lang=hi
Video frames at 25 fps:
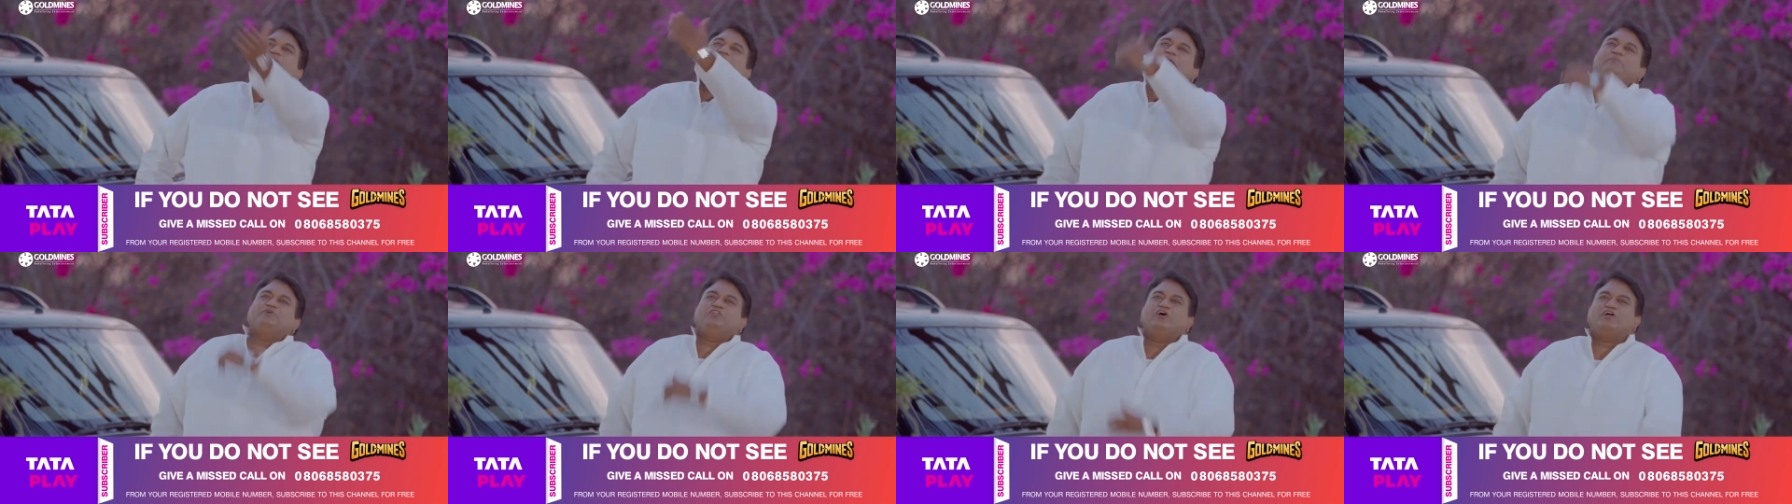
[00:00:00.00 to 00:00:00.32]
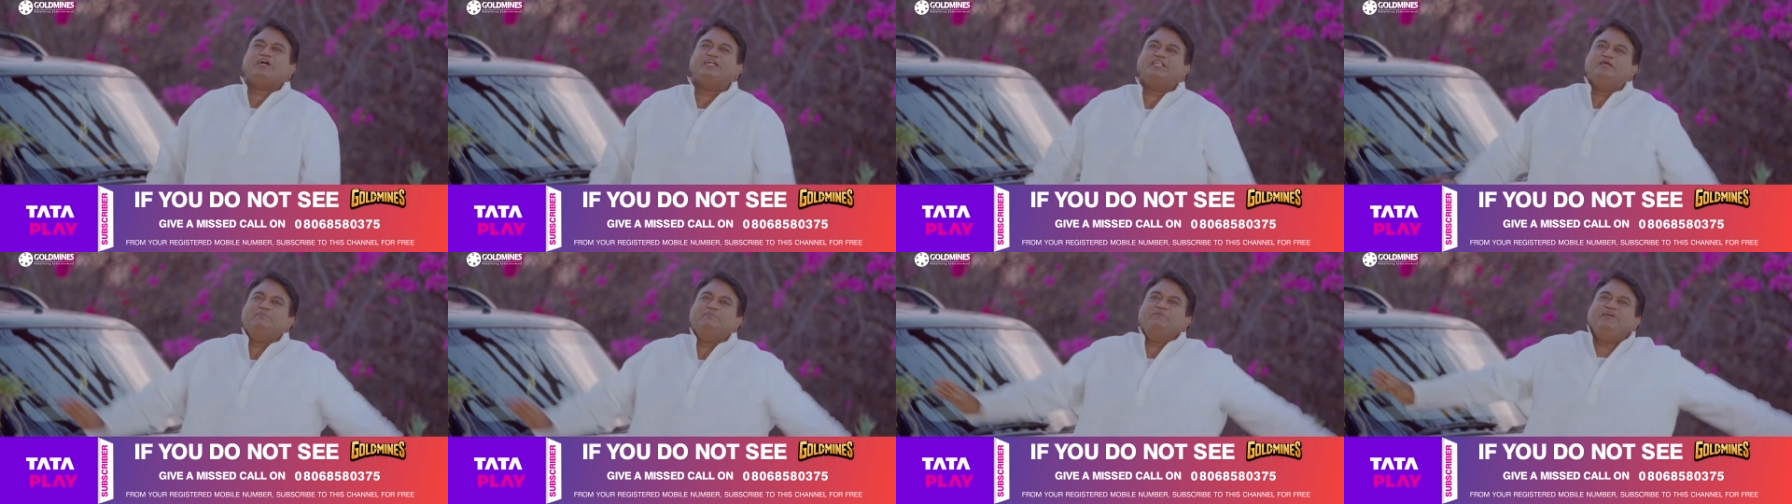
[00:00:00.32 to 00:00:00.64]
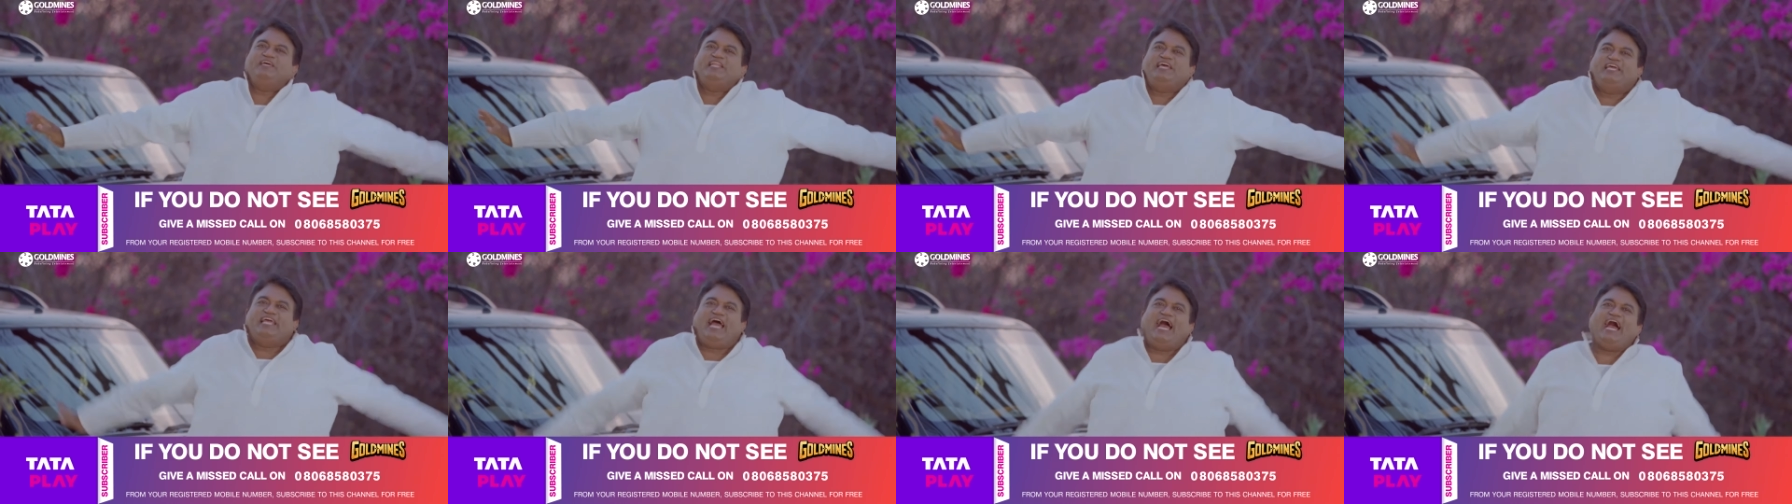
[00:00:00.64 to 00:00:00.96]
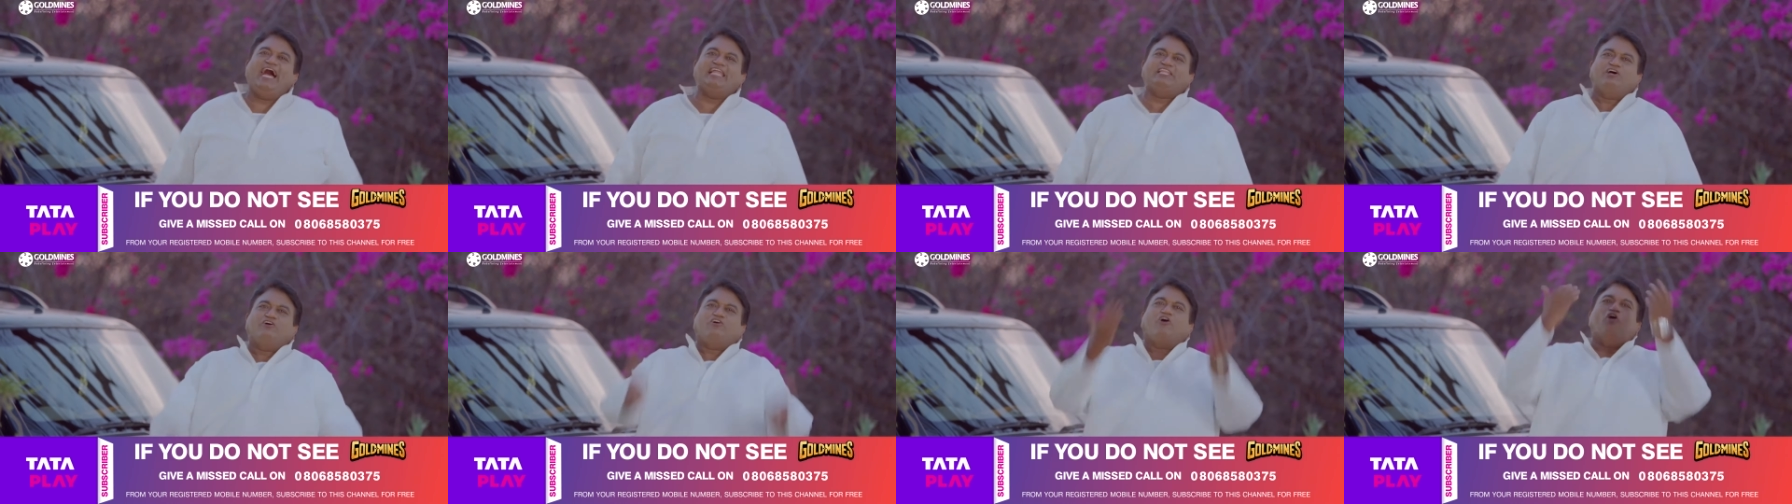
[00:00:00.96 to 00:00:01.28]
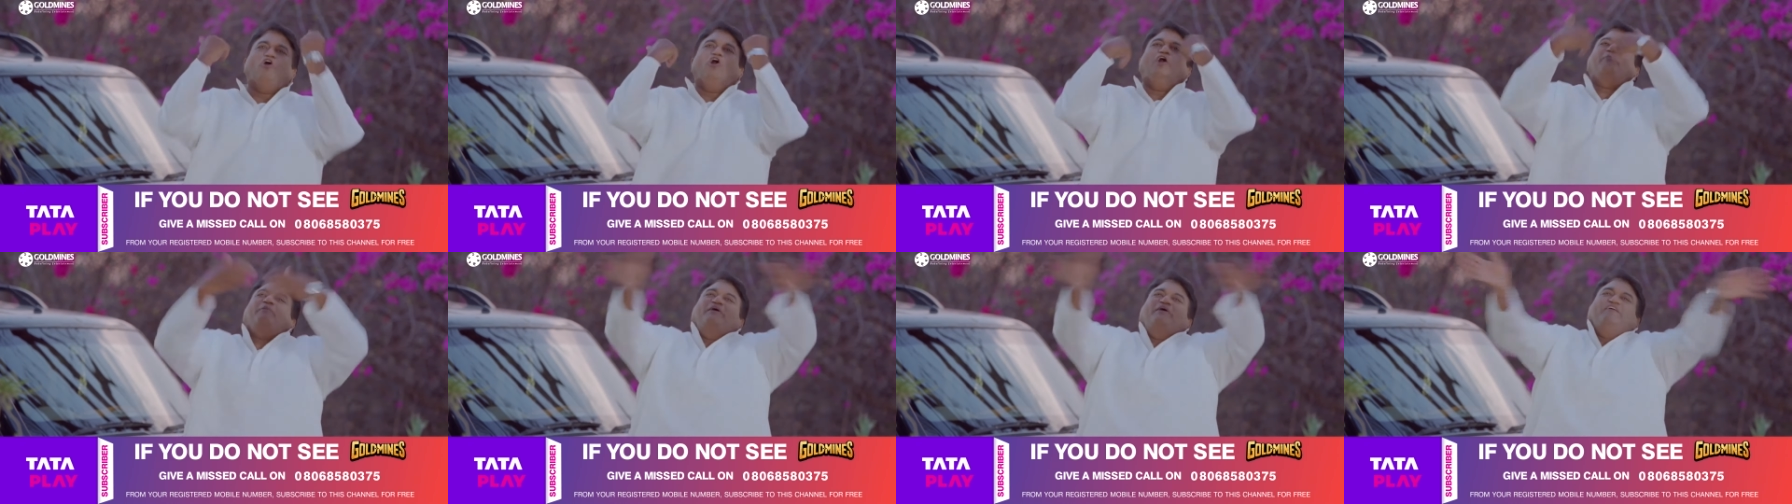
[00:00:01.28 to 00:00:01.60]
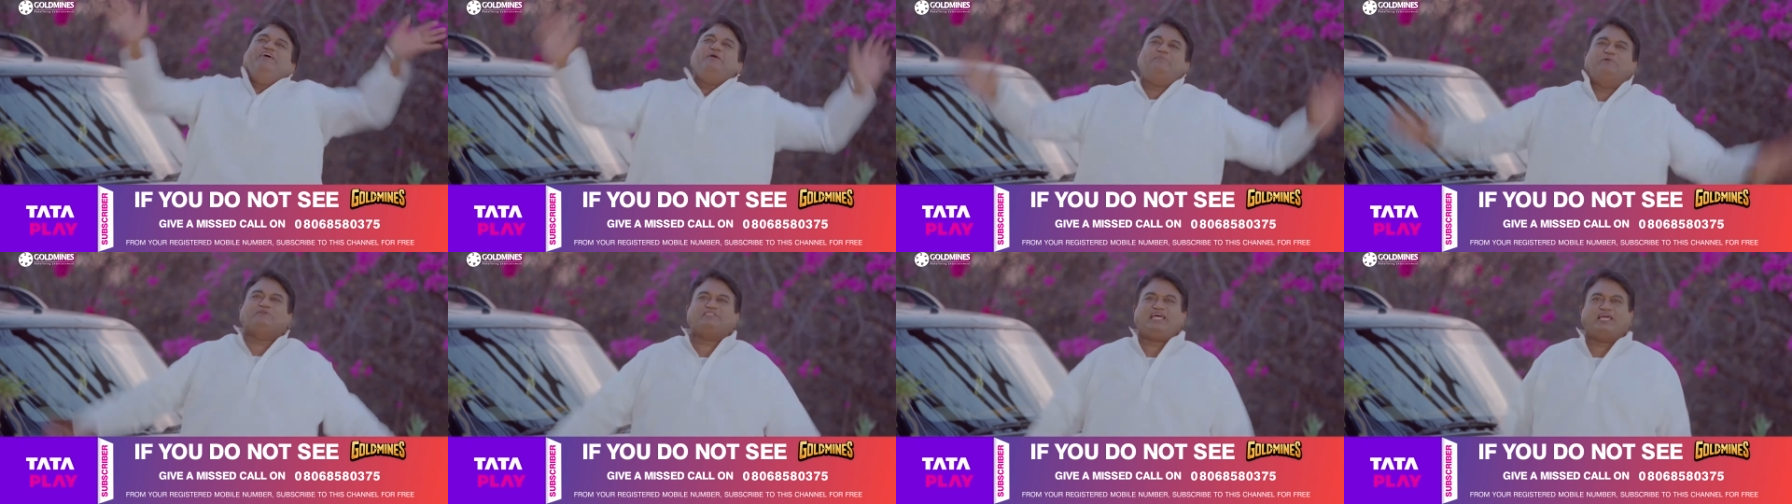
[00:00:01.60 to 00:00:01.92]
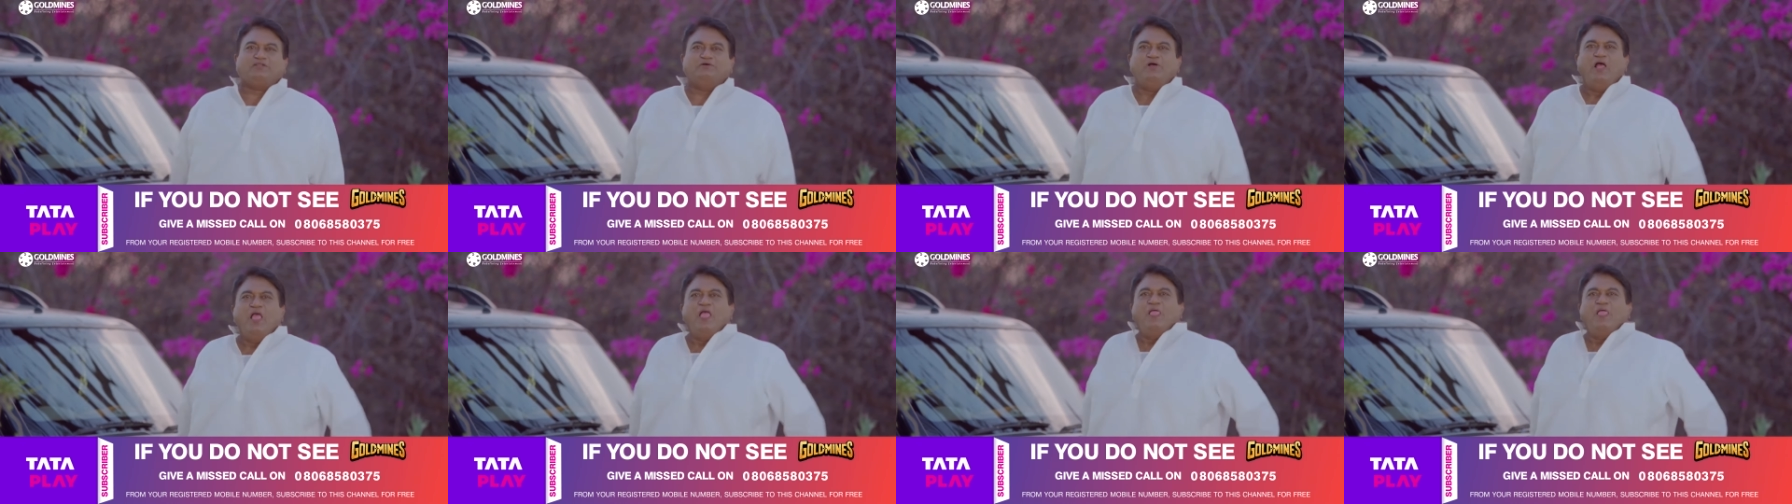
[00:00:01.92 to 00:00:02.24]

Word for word: जल्दी से किसी दूसरे बॉम्ब पर अपने पैर रखो और